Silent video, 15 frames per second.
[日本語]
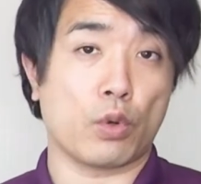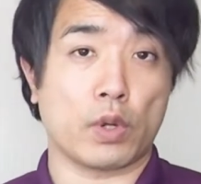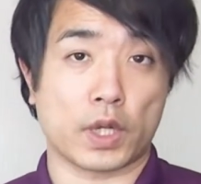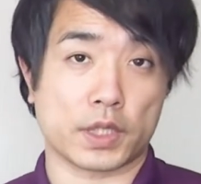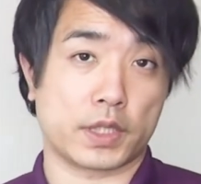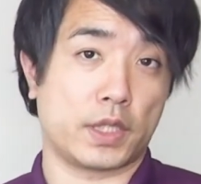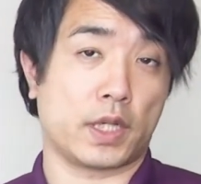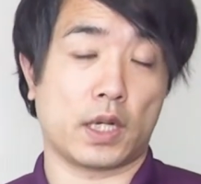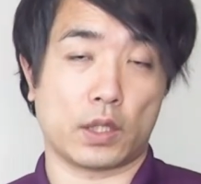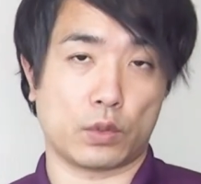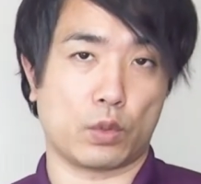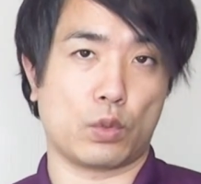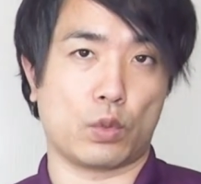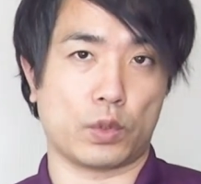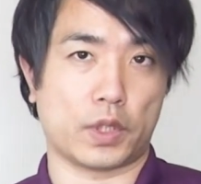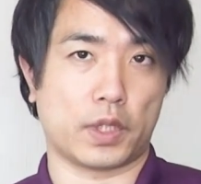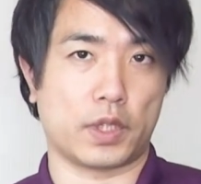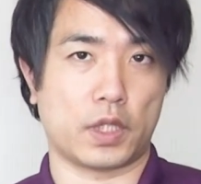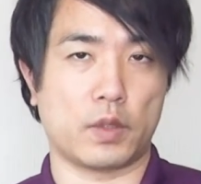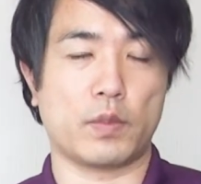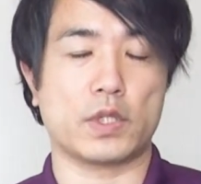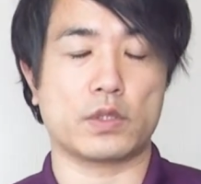強化しながら取ることが
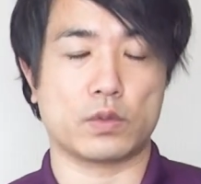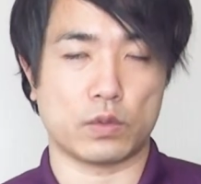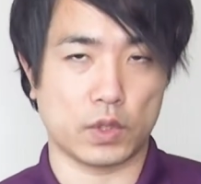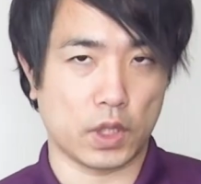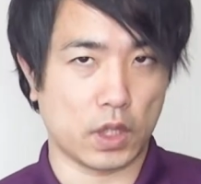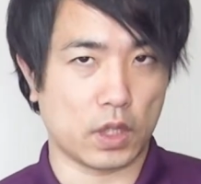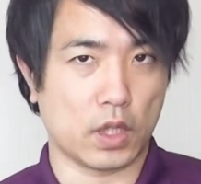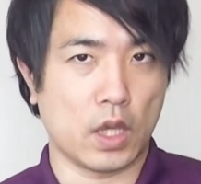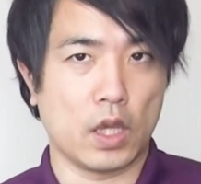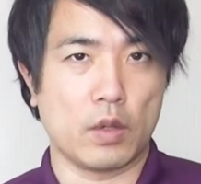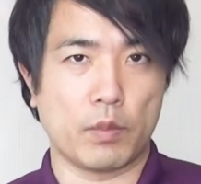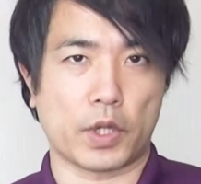できますので、